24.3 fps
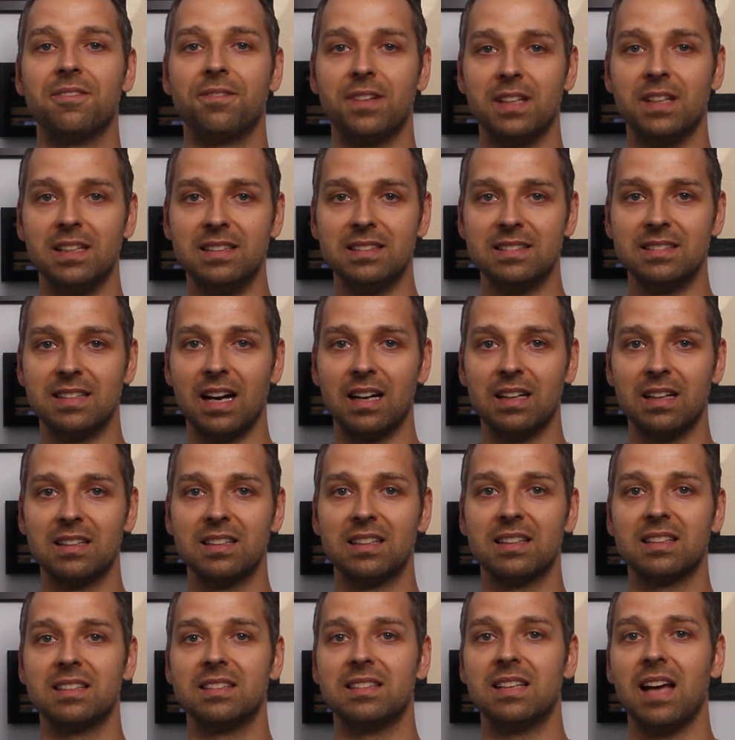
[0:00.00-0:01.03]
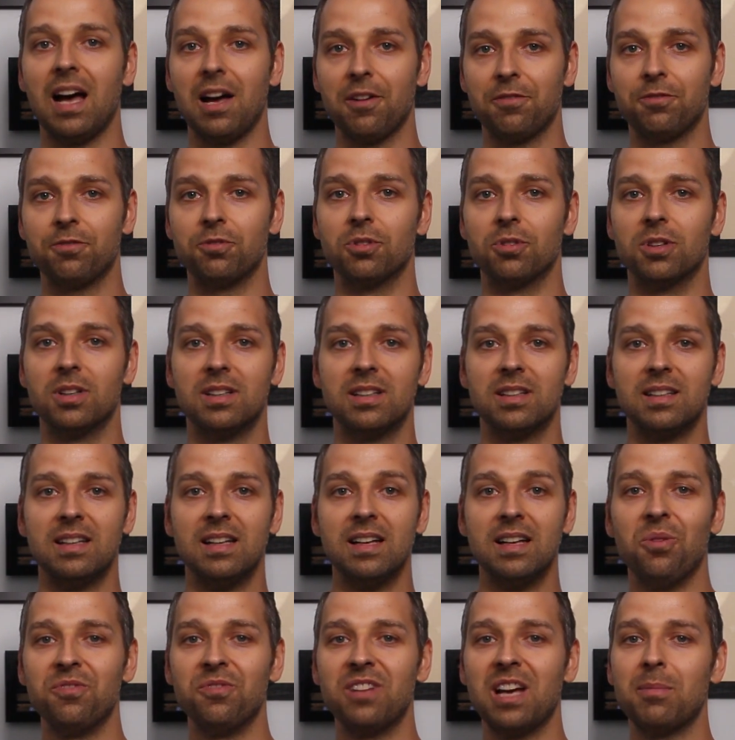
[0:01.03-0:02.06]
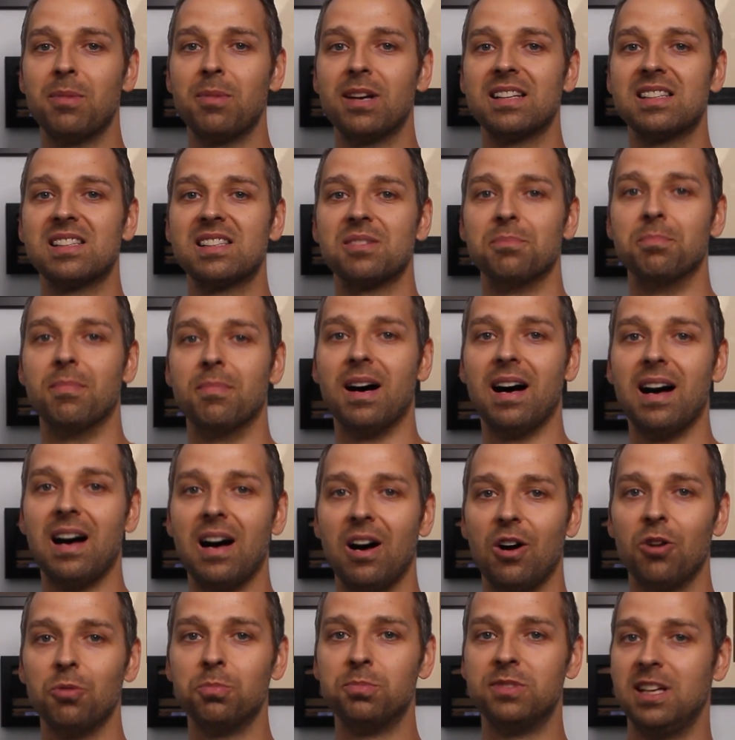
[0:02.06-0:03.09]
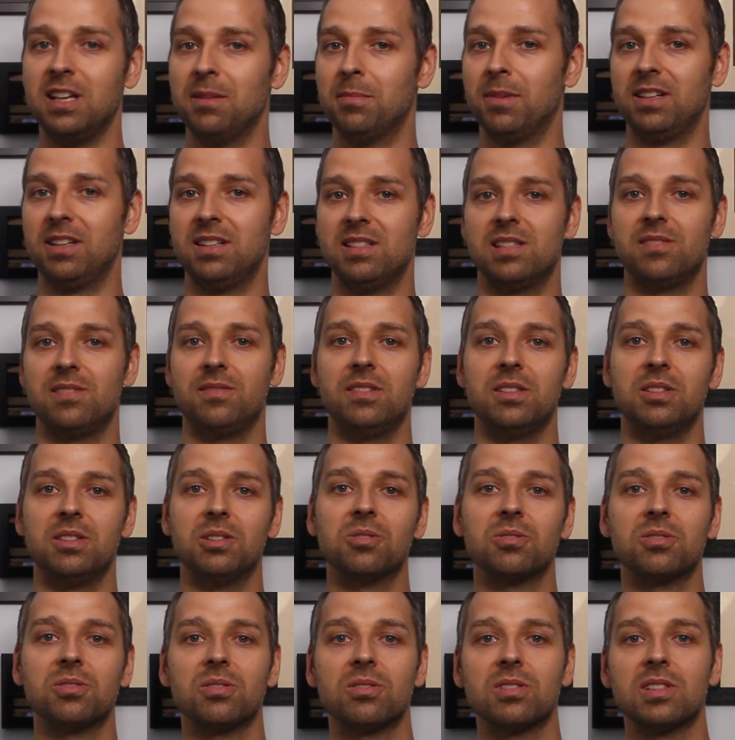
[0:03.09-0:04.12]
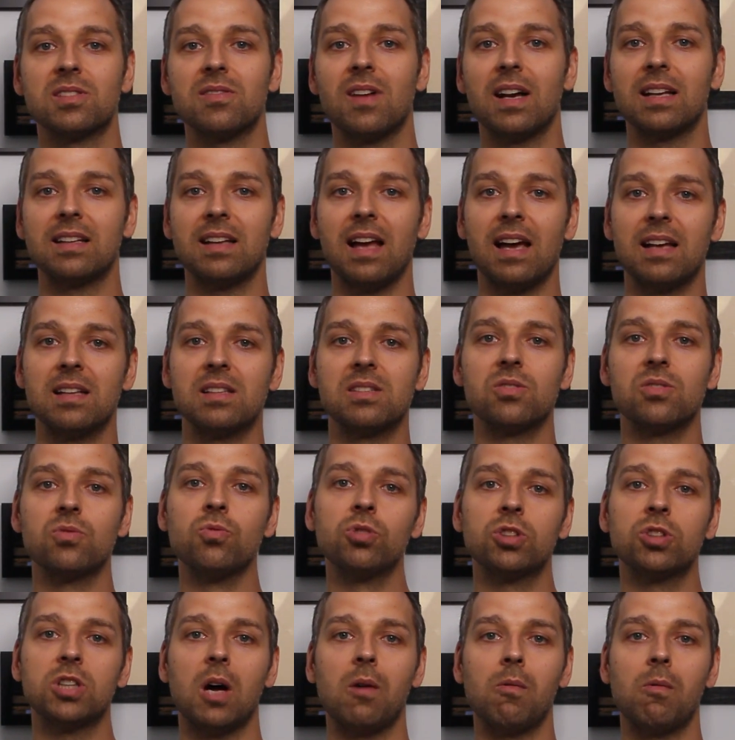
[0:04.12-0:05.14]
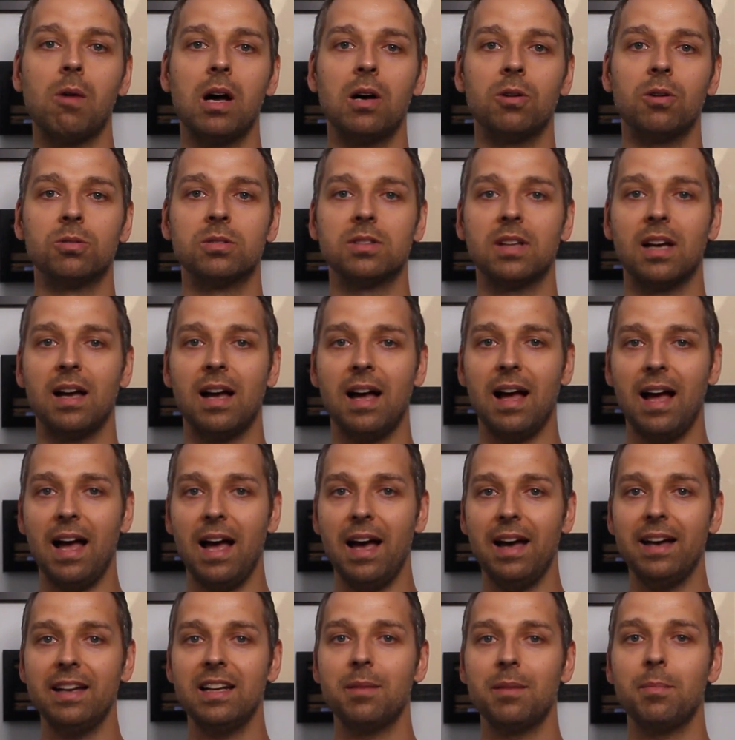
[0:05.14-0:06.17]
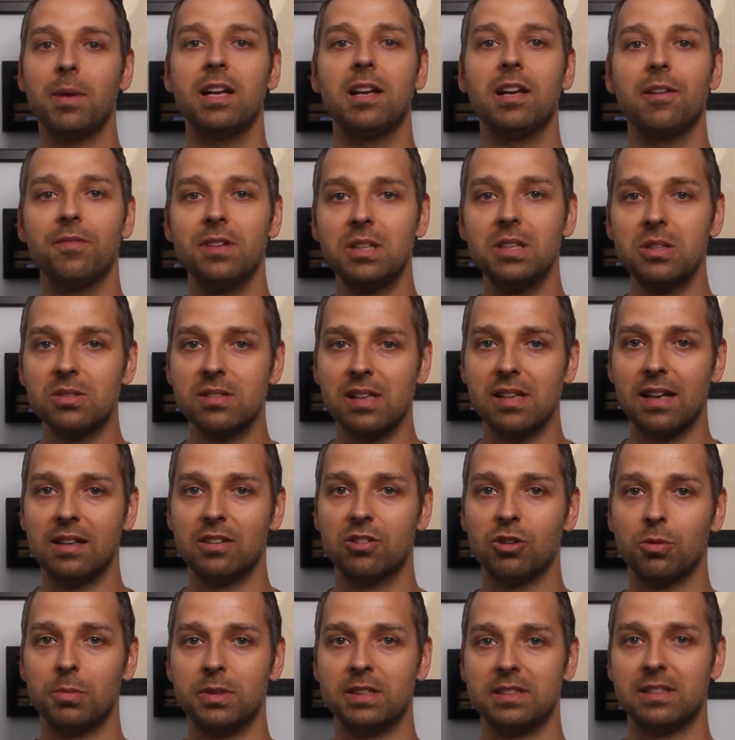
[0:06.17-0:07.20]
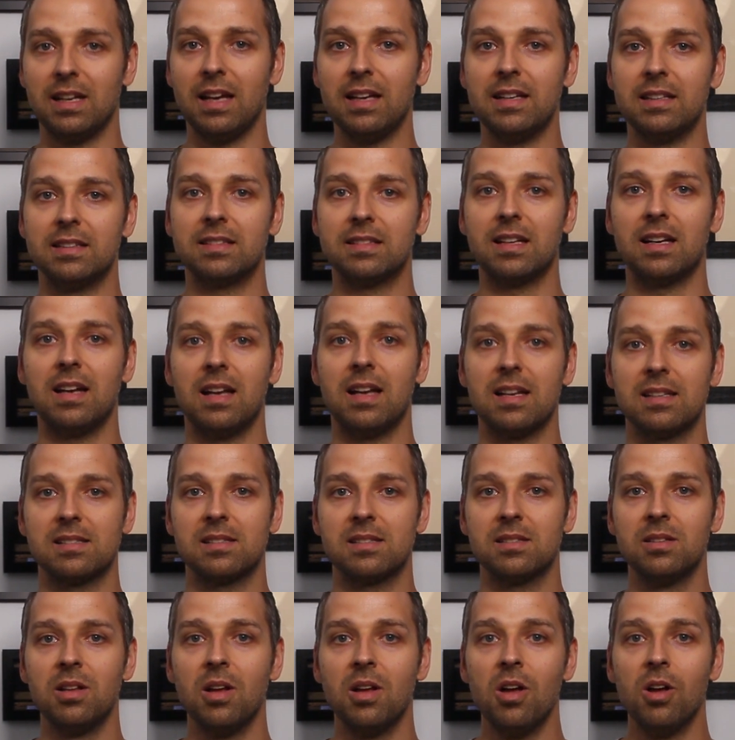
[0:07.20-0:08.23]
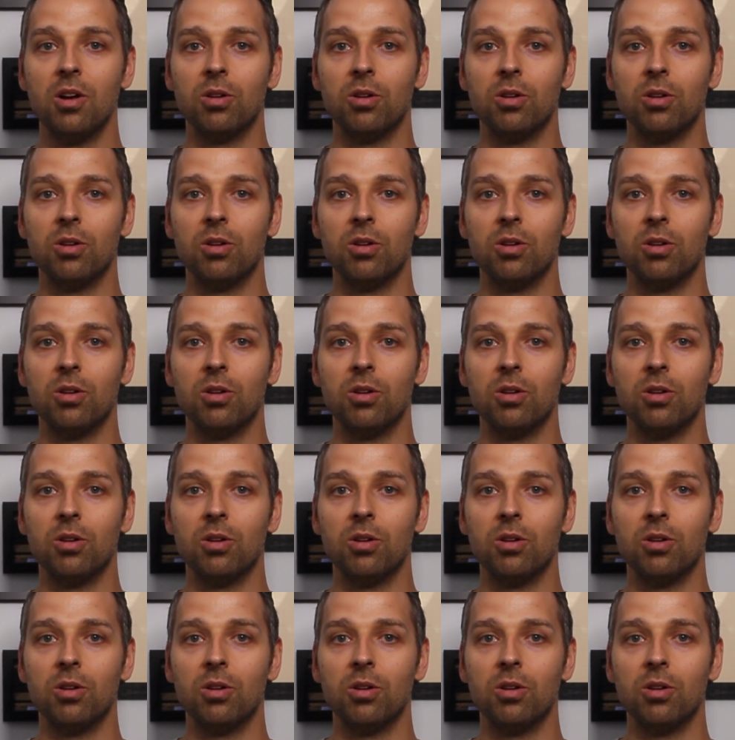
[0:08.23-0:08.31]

Vielen Dank dafür. Kommen wir aber jetzt zum Hauptthema des Videos. Und zwar hat ein Zuschauer unter einer meiner Videos einen Kommentar hinterlassen.